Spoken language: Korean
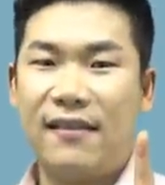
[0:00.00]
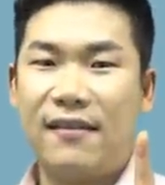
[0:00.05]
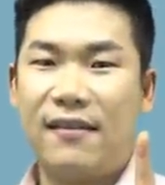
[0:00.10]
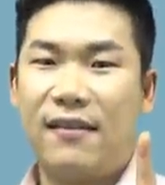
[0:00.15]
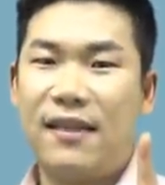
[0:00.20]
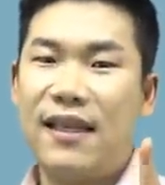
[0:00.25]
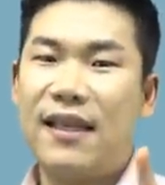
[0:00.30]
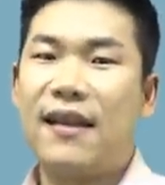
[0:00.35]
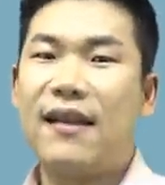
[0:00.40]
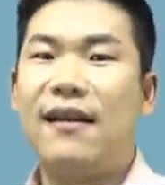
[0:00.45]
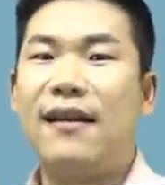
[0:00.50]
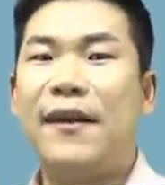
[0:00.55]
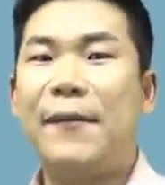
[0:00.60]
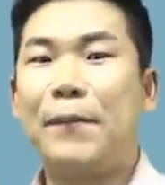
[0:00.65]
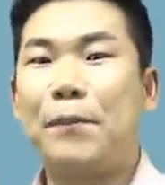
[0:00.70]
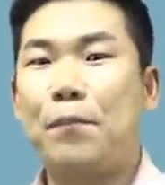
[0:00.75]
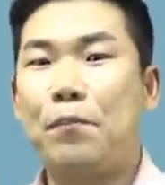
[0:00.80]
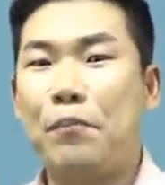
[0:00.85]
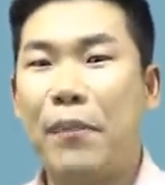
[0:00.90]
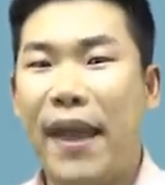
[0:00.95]
그러니까
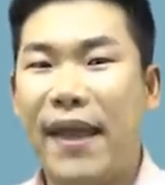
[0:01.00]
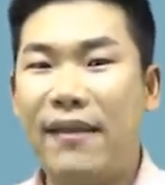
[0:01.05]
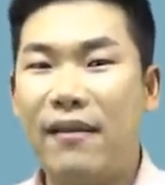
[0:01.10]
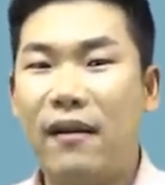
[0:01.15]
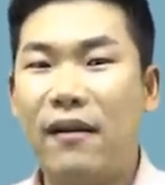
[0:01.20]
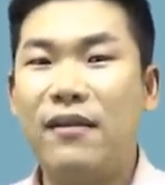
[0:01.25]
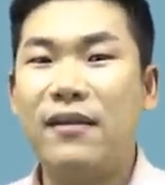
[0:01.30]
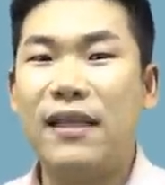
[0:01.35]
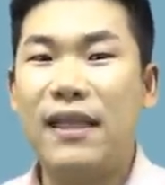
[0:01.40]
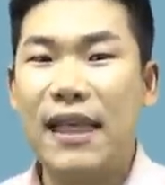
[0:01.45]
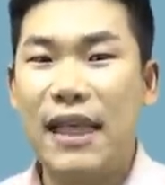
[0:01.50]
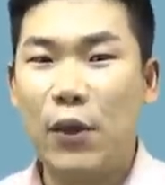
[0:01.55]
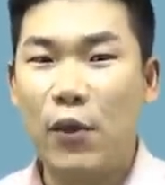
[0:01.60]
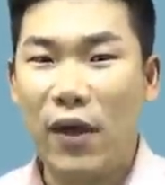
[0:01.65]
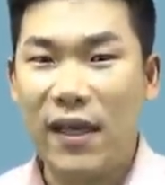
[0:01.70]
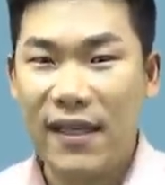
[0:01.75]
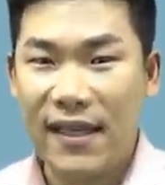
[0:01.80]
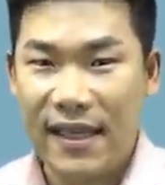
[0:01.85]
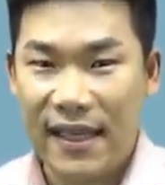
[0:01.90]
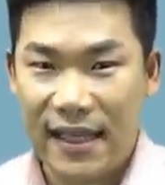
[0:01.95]
매년
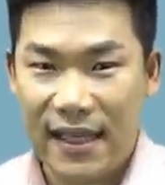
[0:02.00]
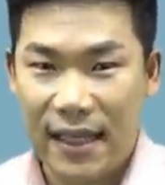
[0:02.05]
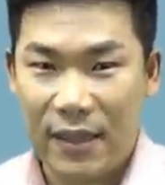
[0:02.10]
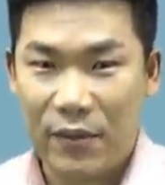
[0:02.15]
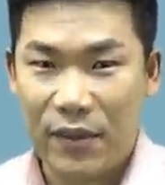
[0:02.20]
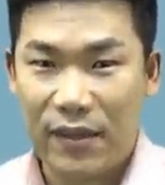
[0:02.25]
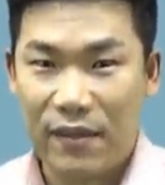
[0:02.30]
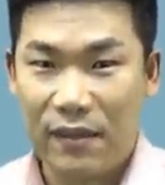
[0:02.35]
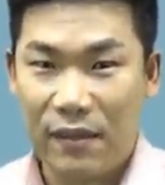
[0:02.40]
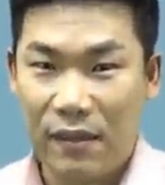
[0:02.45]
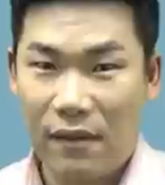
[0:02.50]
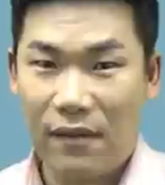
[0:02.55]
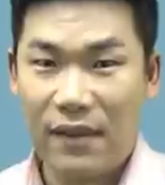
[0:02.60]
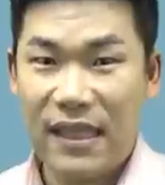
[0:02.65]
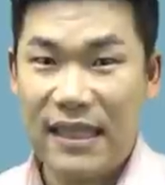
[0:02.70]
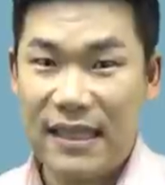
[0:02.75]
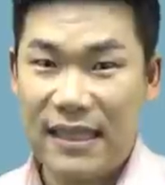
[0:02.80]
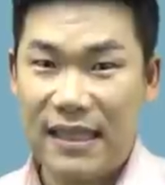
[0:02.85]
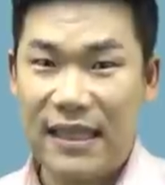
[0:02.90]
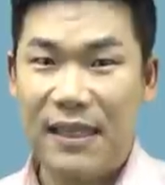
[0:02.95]
1월 1일부터
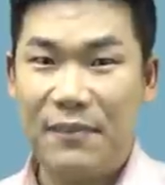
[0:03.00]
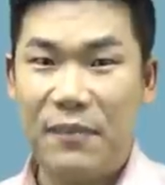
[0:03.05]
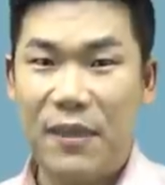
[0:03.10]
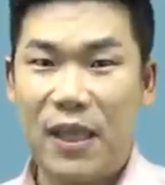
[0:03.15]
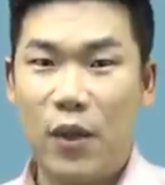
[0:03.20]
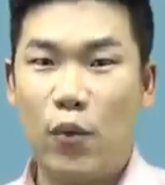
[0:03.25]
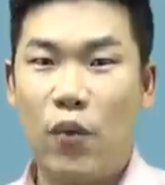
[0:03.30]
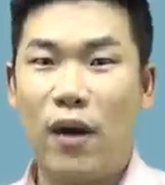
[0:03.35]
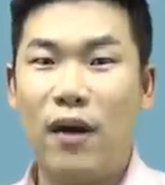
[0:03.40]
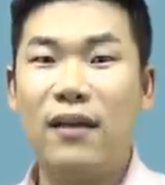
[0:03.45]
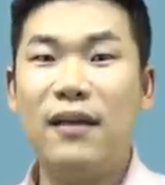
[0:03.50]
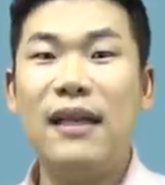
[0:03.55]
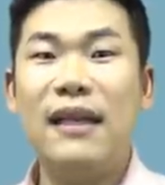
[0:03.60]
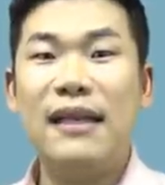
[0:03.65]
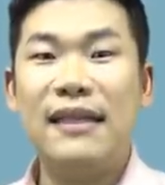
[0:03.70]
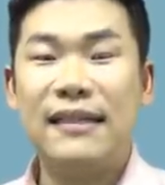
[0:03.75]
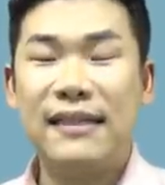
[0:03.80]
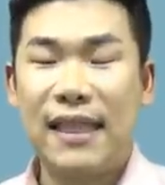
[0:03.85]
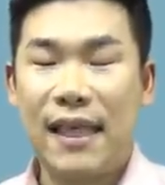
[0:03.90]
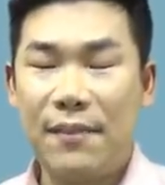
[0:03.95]
12월
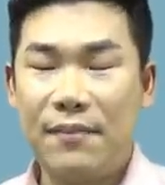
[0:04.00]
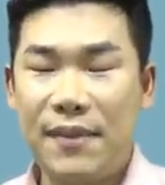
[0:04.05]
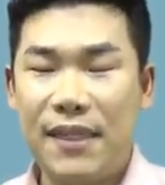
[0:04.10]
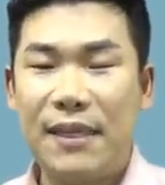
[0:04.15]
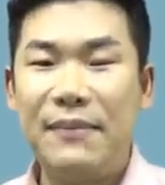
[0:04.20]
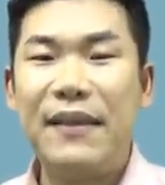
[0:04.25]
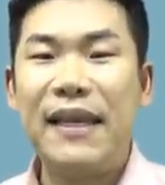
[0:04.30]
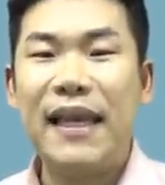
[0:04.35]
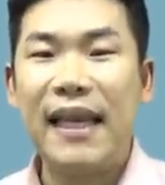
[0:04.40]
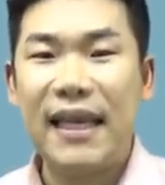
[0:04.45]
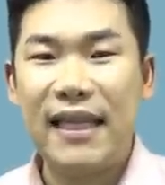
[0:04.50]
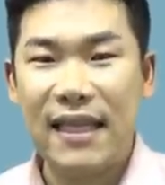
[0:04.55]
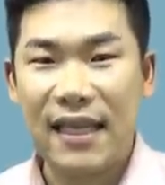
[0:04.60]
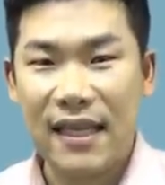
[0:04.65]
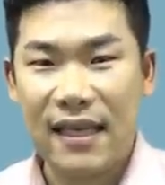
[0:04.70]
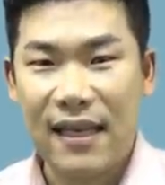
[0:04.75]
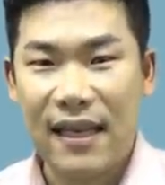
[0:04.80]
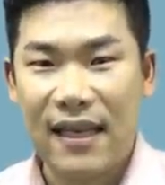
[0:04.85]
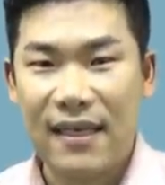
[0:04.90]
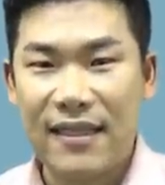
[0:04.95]

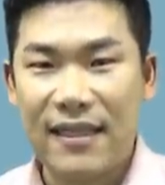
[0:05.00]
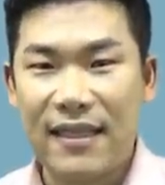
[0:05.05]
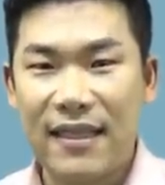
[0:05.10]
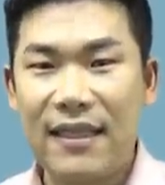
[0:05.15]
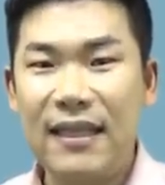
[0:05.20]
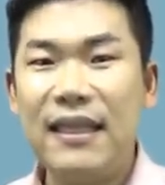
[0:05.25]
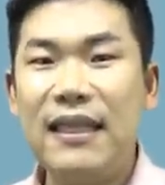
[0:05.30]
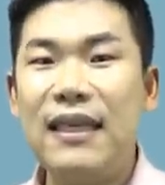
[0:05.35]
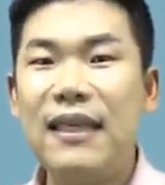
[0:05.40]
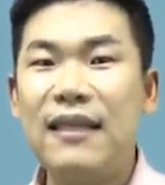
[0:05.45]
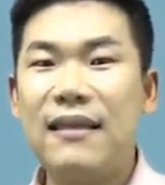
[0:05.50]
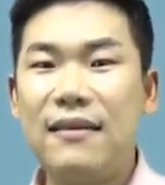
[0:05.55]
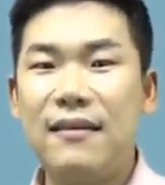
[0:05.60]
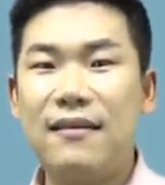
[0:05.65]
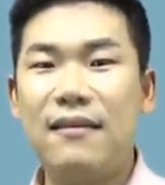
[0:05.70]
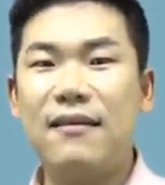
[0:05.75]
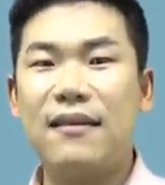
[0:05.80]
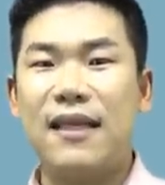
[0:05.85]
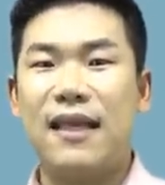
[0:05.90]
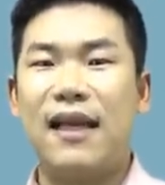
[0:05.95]
31일까지
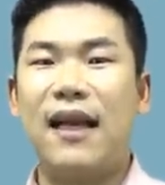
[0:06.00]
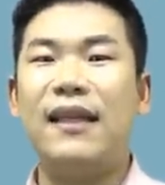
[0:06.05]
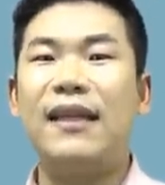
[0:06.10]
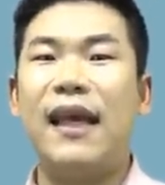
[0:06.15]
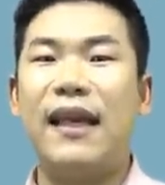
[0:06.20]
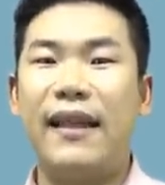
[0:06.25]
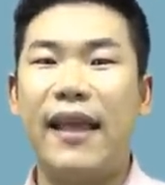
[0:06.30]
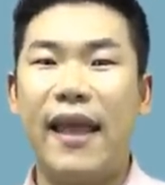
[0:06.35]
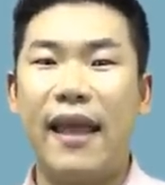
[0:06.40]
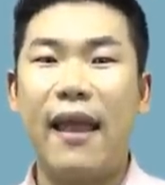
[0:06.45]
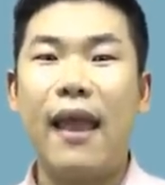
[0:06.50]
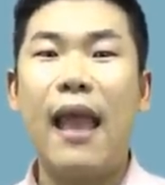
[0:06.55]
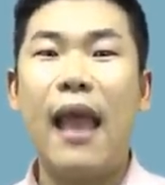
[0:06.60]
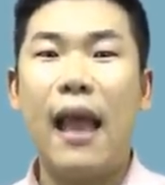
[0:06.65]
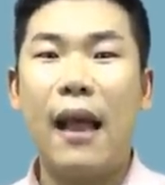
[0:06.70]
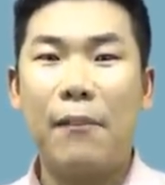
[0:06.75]
그 기간 안에